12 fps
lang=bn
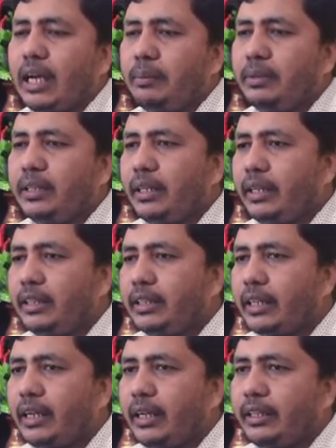আমি
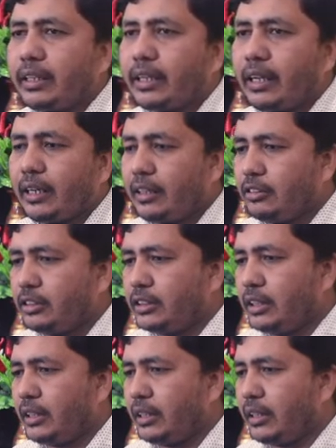এটার এটার কালার হচ্ছে
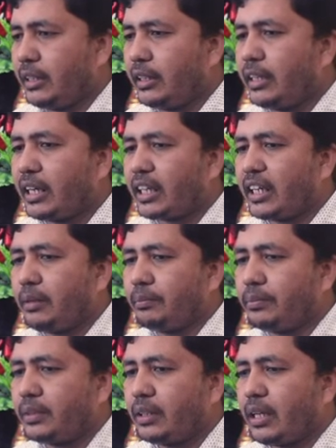রেড রাখলাম
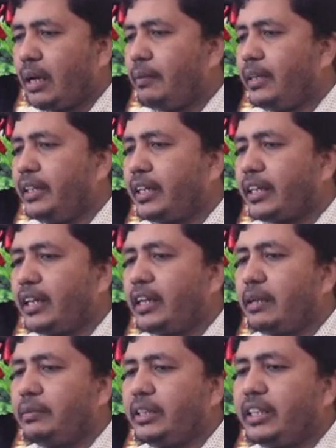আবার এটার কালার
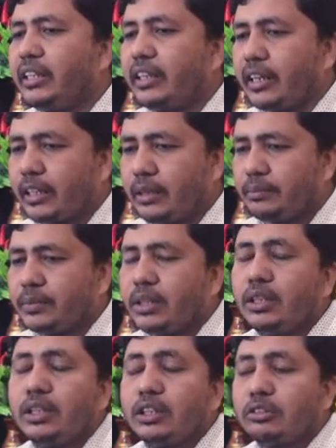আমি গ্রিন রাখলাম
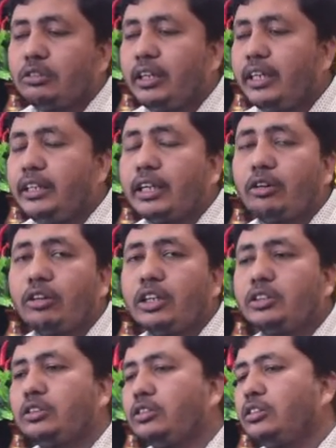তো এইটা করার
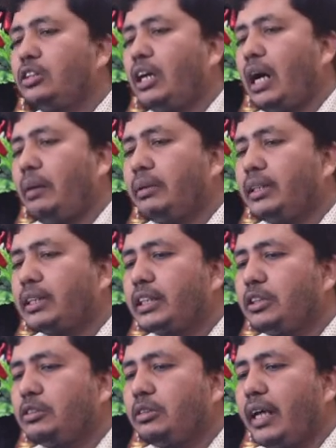জন্য আমাদের
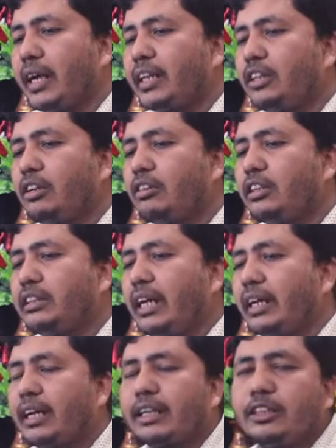কিন্তু একই ধরনের
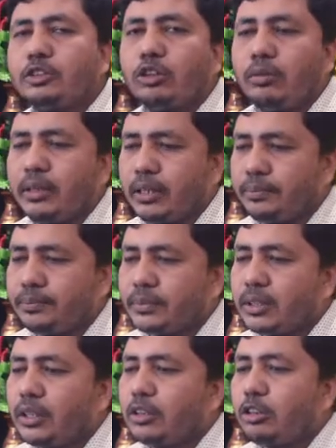ট্যাগ রাখলে চলবে না
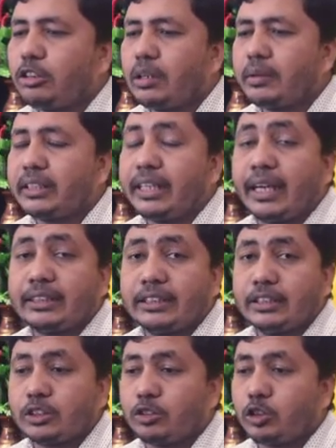তখন আমাকে ট্যাগ
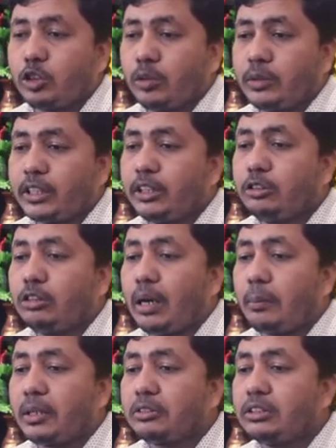চেঞ্জ করতে হবে কিন্তু
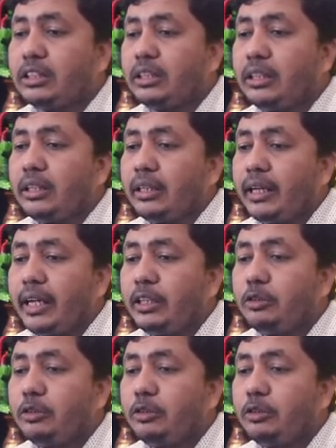আমরা যদি এই